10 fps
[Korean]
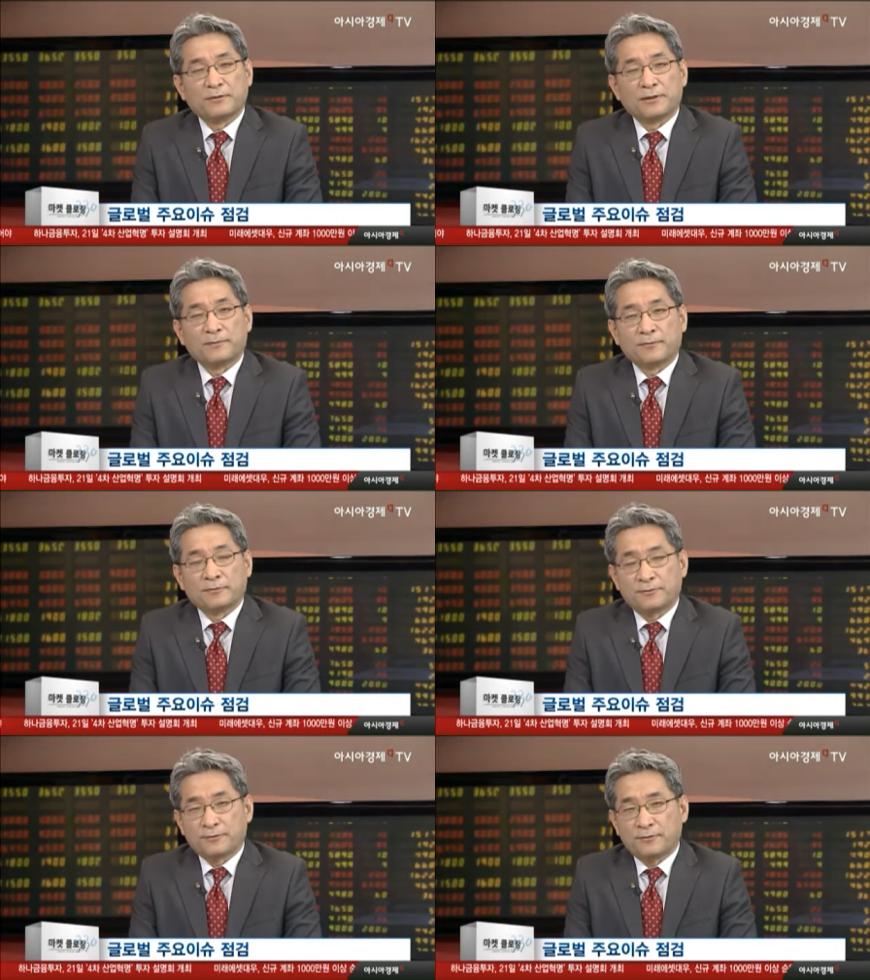같습니다.
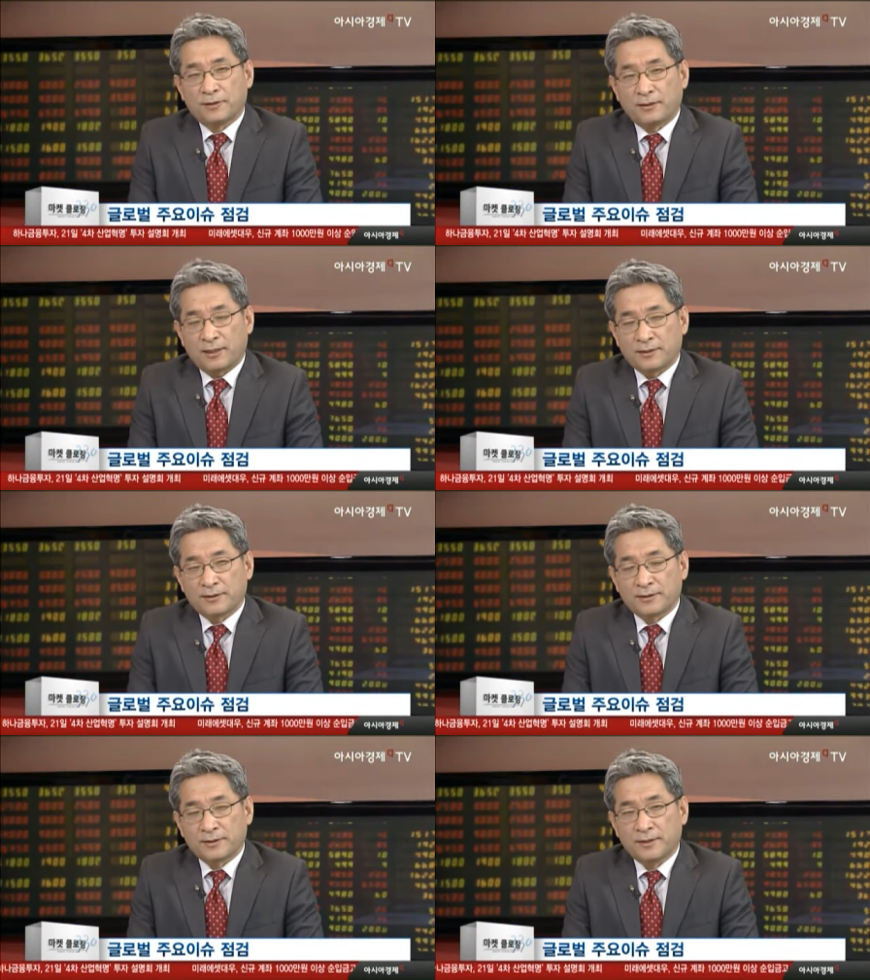6종 전에
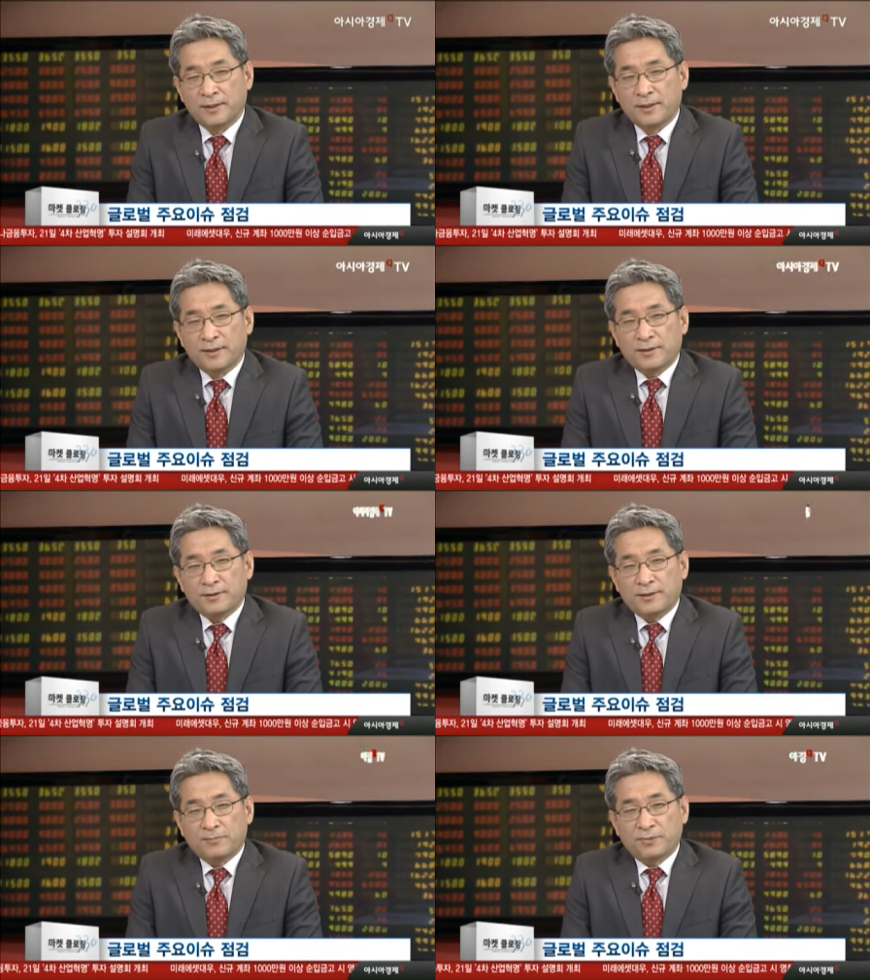당시
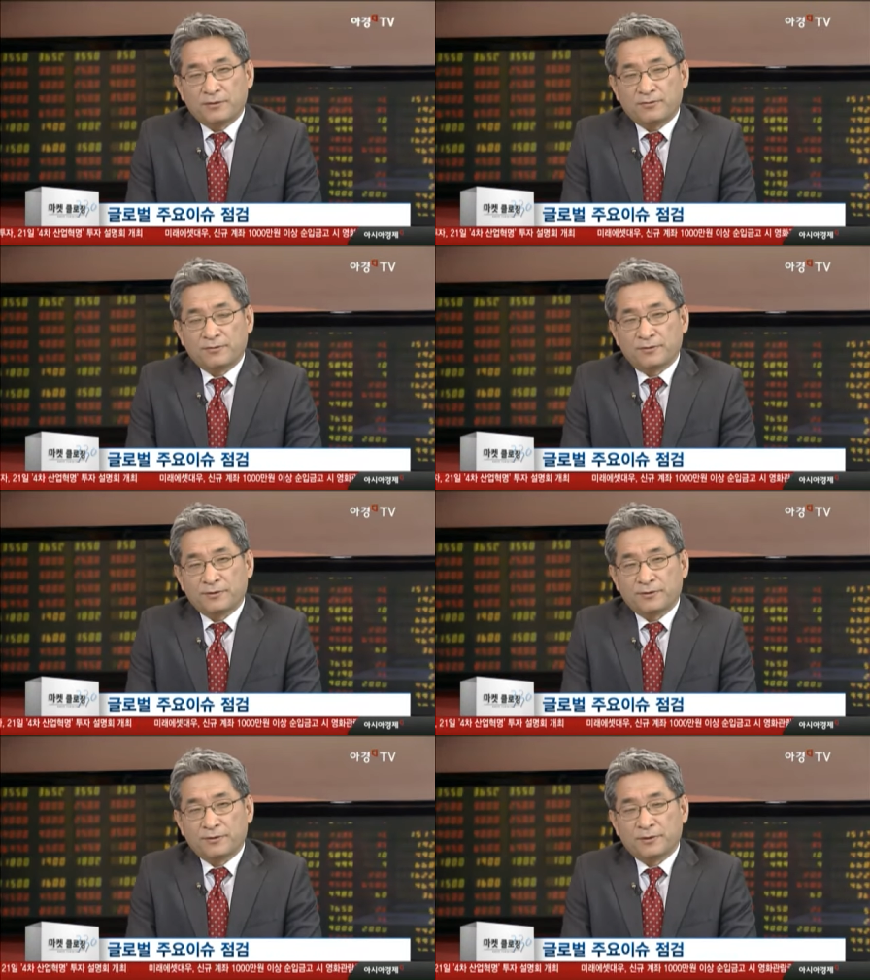시진핑
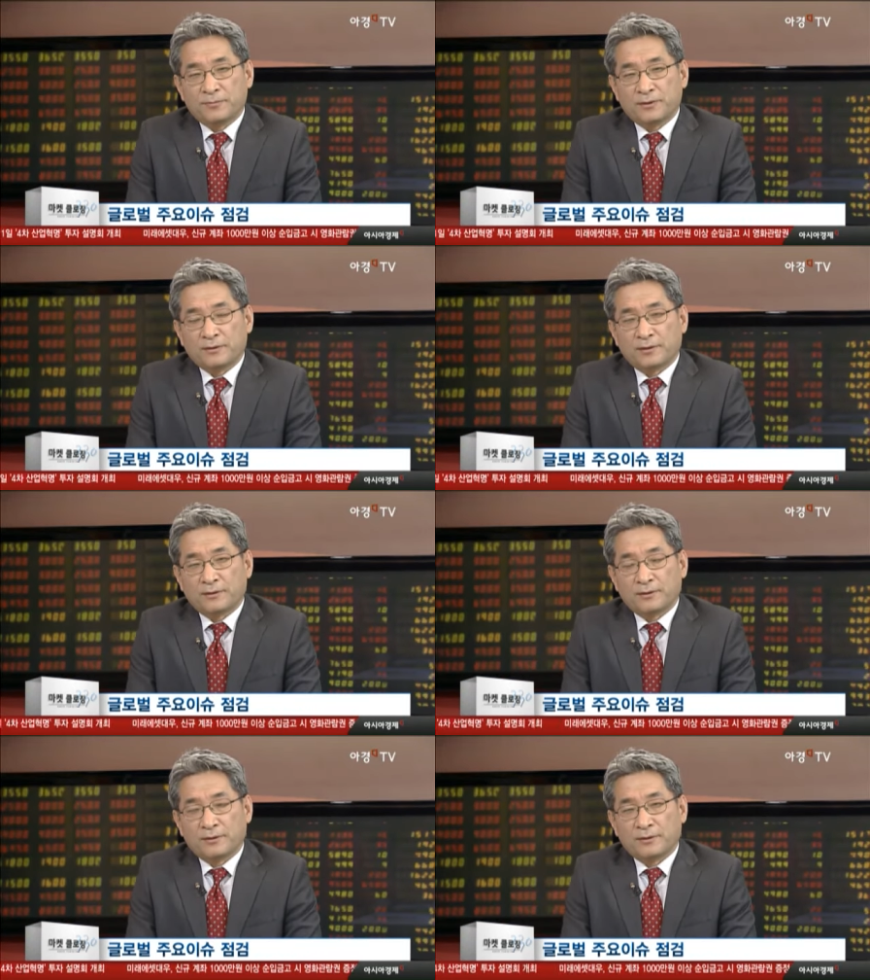주석이 직접
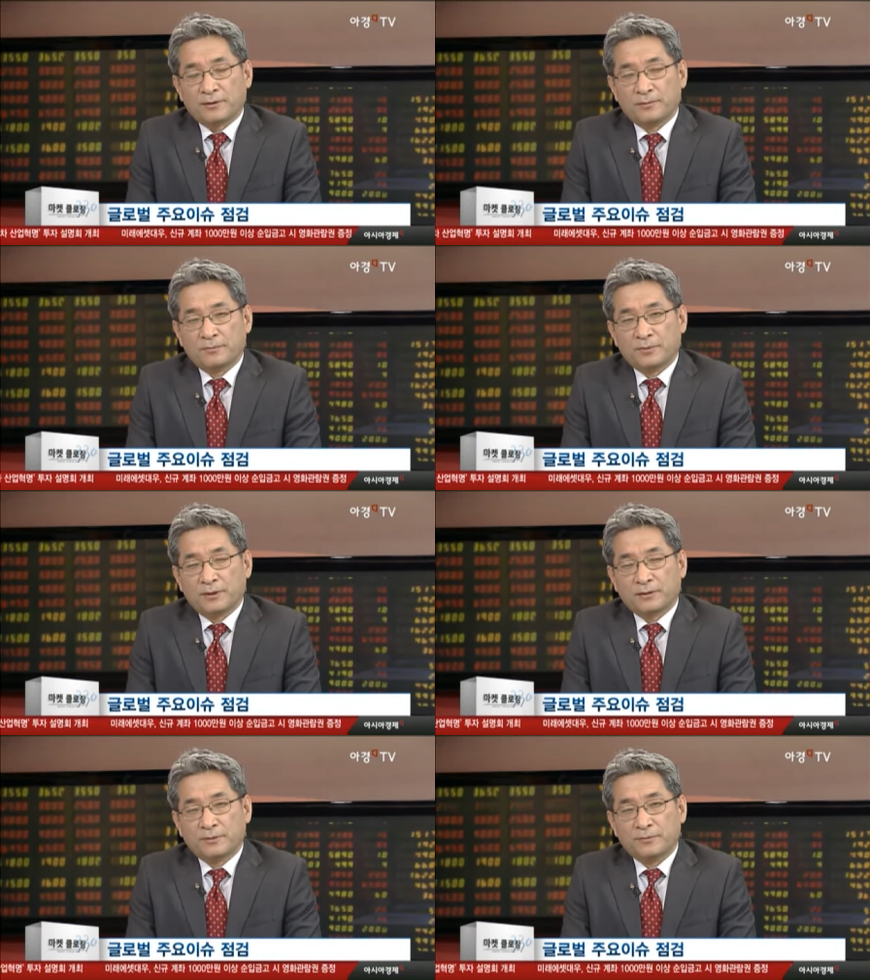얘기했던
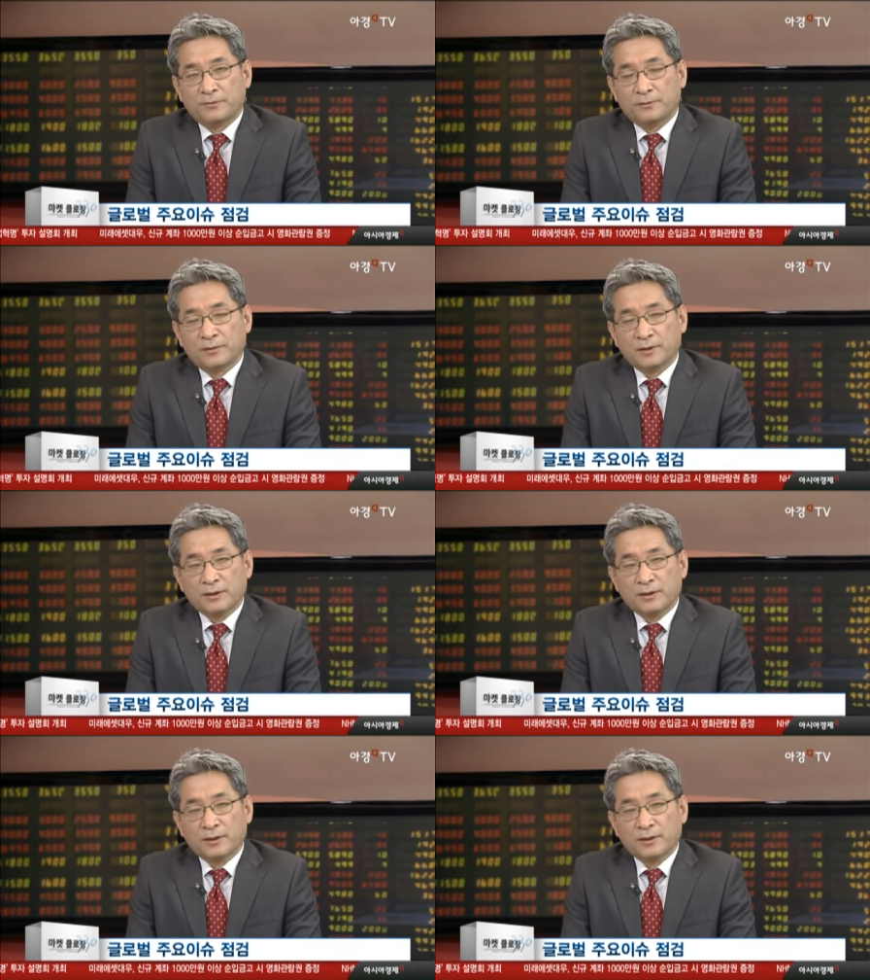이른바 금융,